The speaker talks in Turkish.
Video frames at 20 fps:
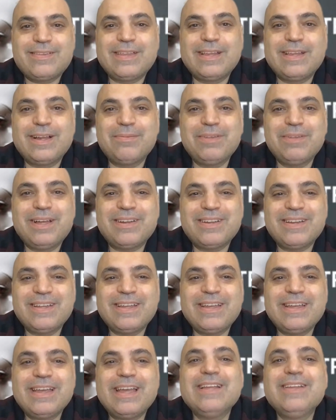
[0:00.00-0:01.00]
Selamlar.
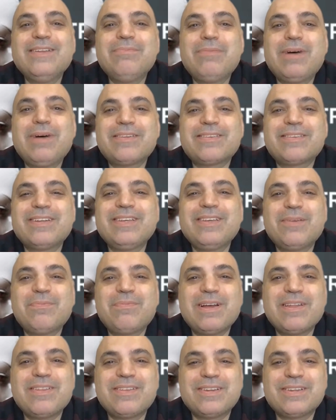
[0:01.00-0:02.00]
Elon Musk'ın
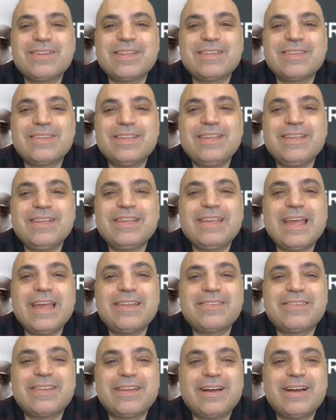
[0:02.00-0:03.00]
yapay şirketi
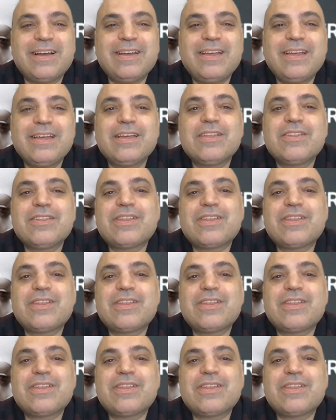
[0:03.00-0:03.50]
xAI,